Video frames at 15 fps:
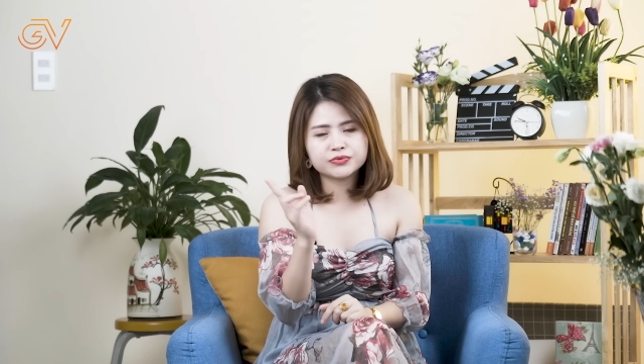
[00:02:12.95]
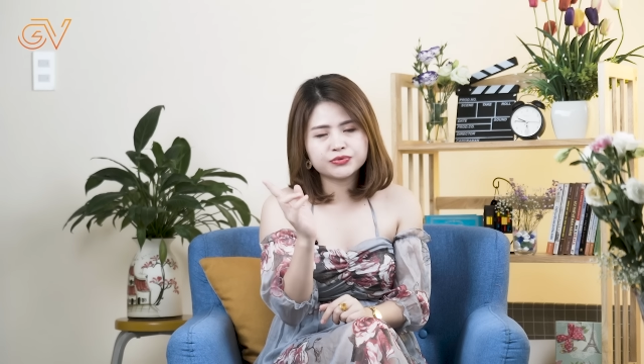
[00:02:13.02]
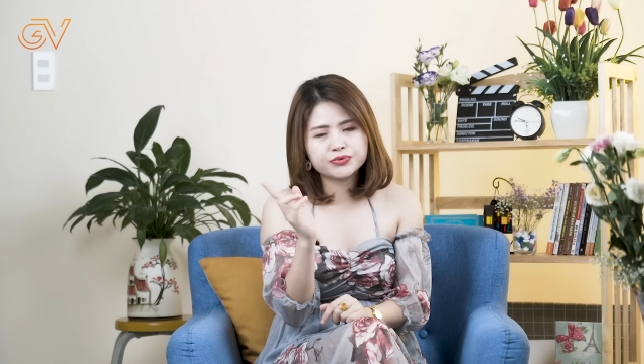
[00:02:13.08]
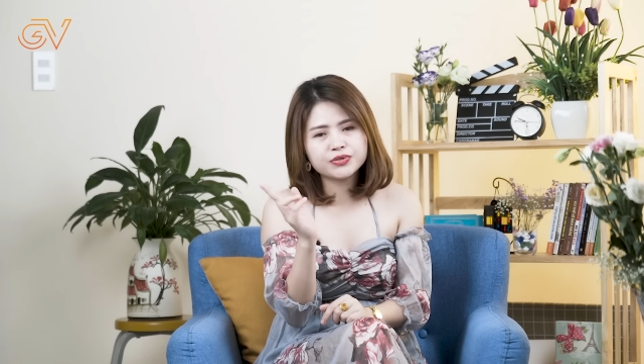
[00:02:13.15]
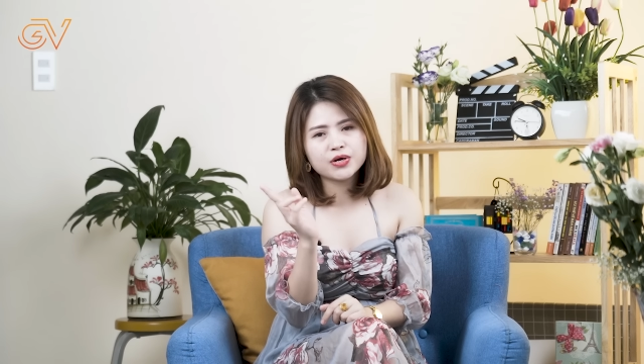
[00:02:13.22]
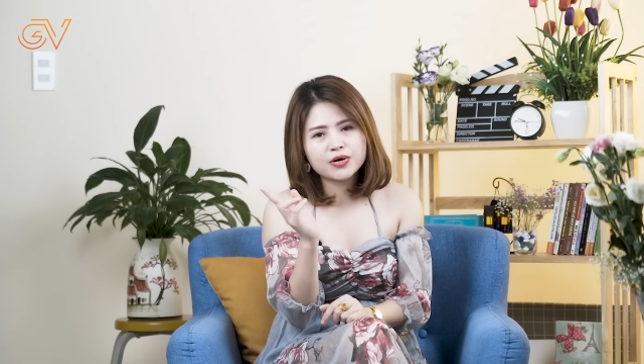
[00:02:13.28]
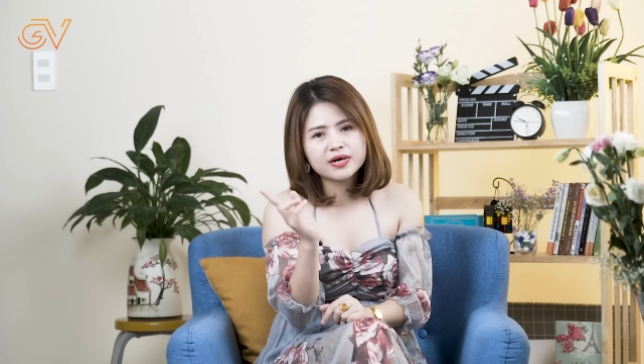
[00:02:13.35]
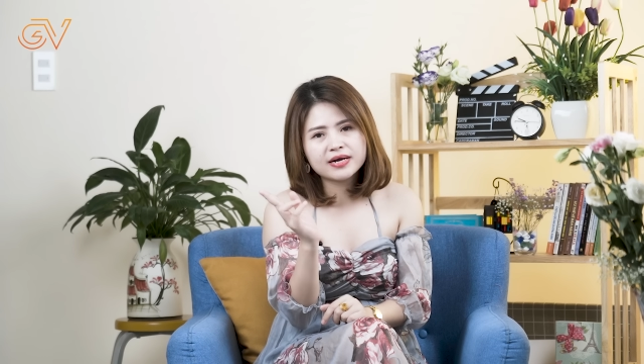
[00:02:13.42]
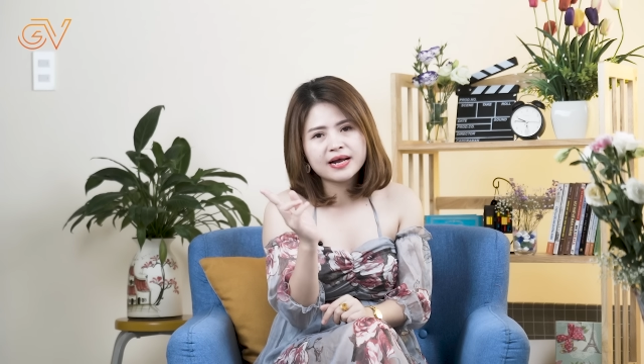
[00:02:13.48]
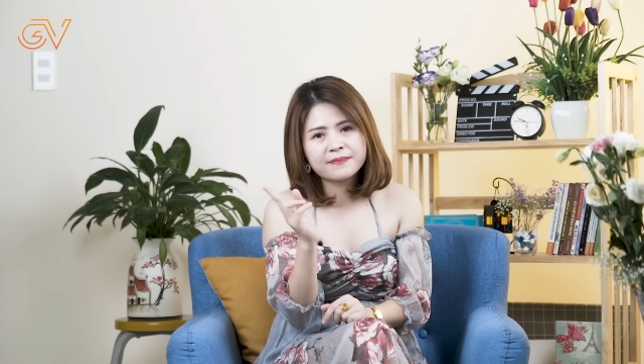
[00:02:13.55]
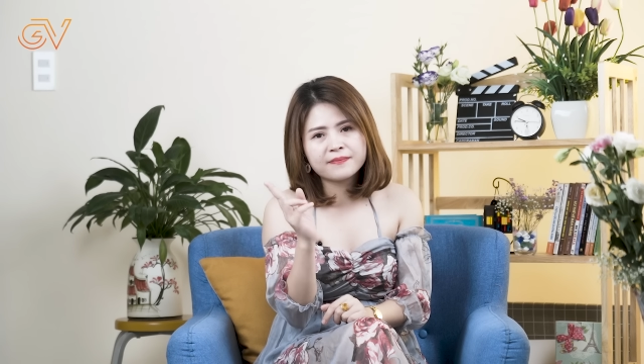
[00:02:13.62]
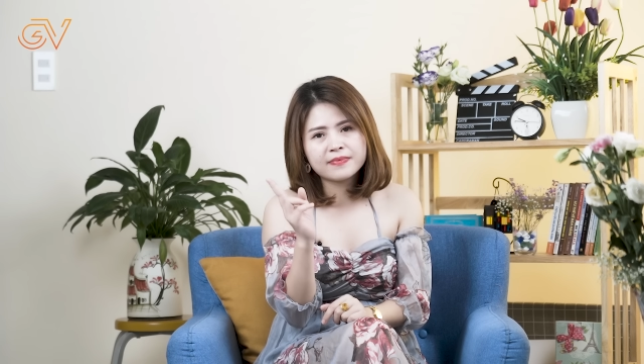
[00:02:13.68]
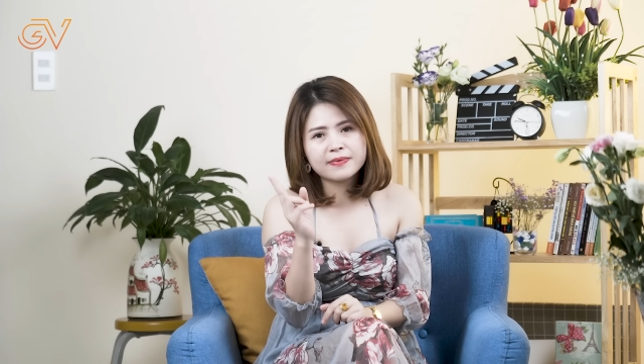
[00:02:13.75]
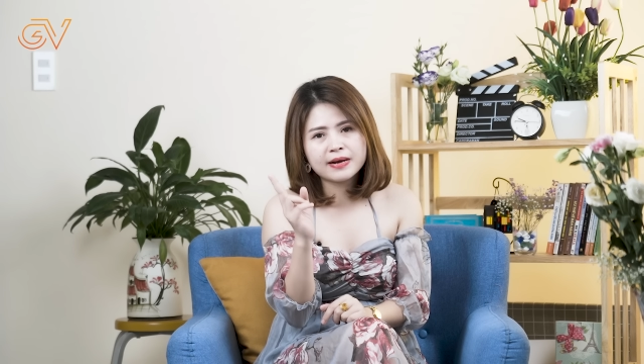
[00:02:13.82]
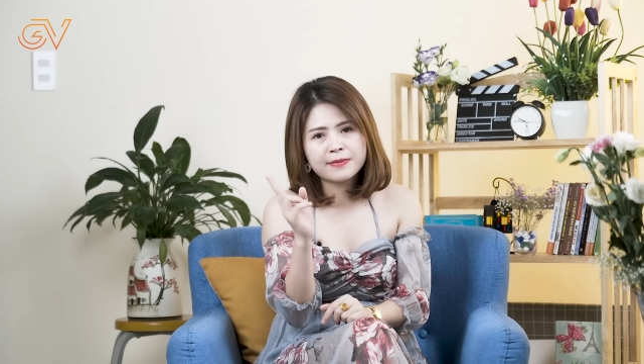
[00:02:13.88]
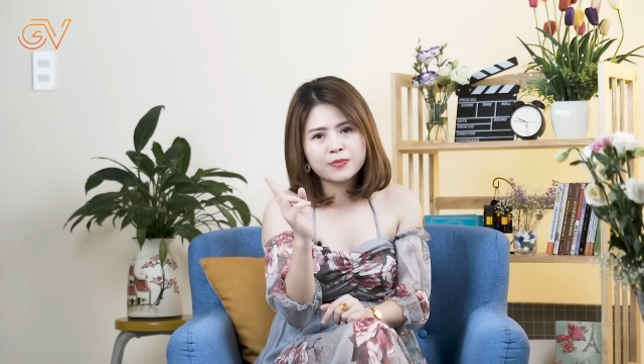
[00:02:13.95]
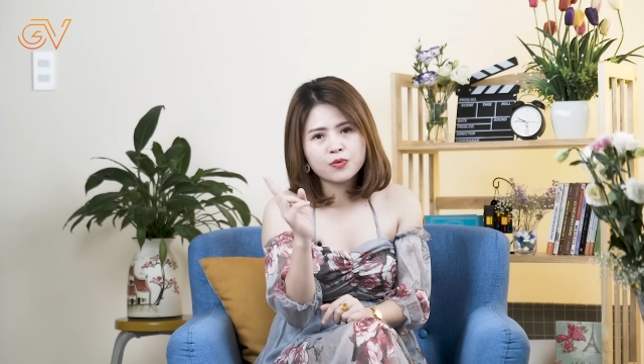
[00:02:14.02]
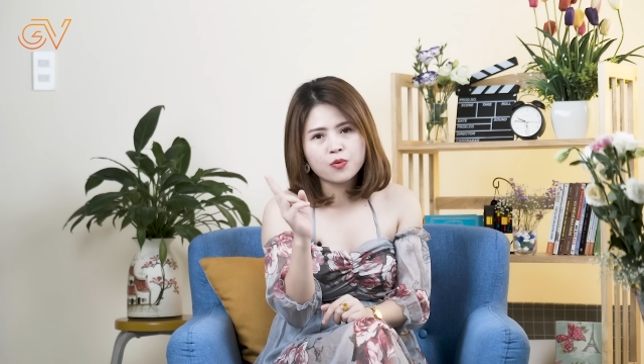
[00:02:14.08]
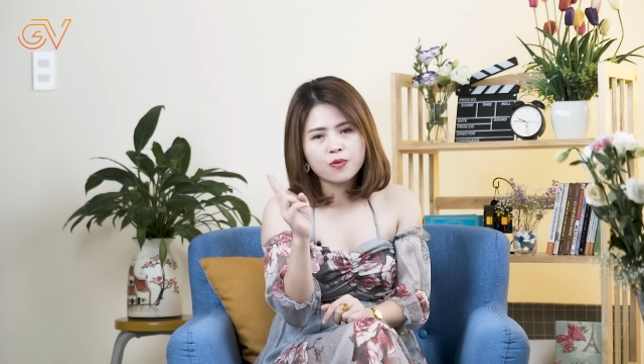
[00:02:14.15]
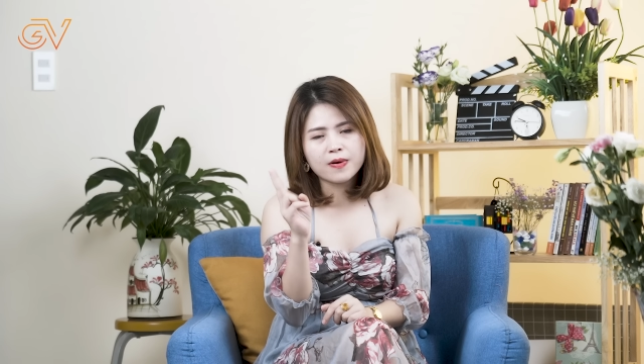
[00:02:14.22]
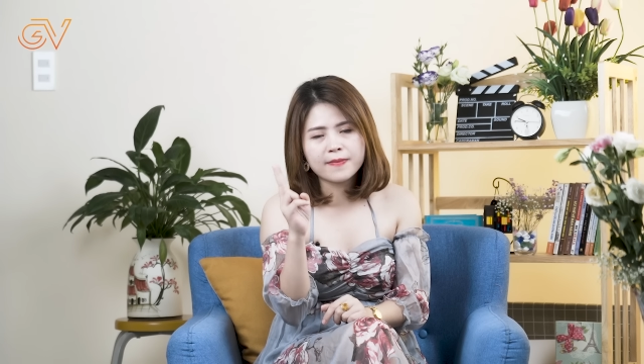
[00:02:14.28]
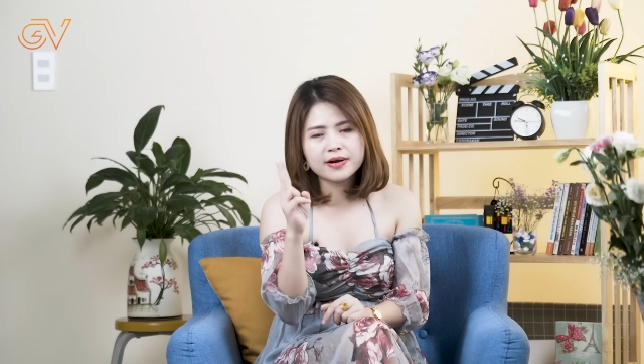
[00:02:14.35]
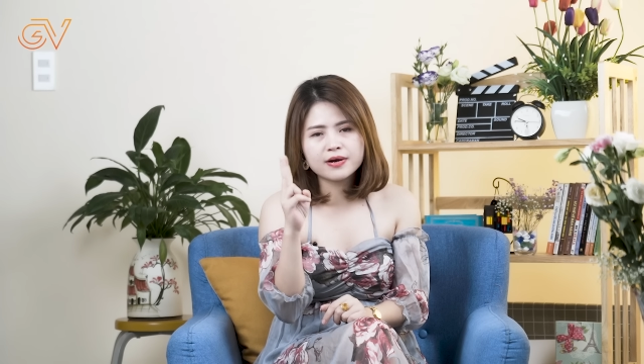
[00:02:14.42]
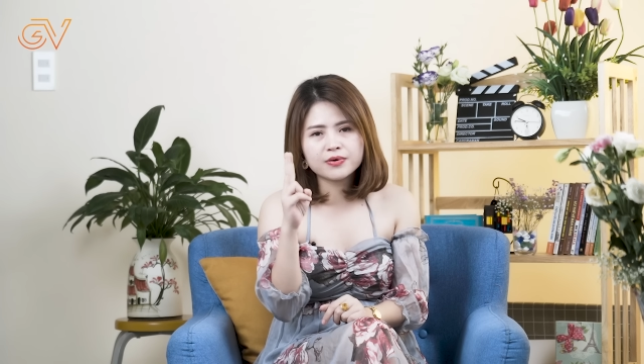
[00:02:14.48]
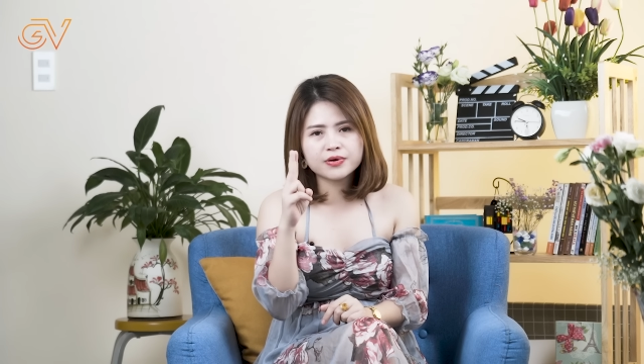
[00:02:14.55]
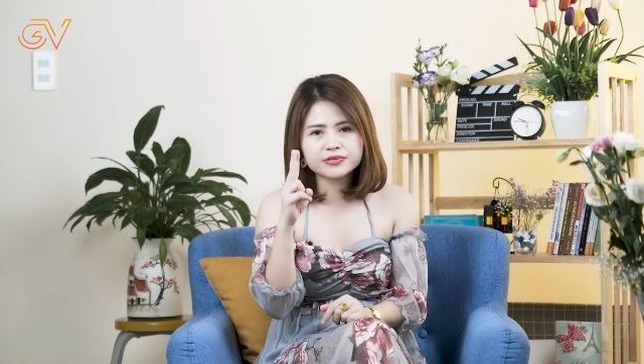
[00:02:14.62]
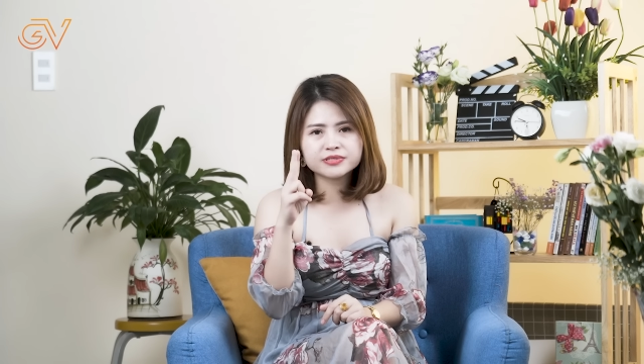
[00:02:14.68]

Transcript: chú nhỏ nó nằm nằm ngủ và bắt đầu nó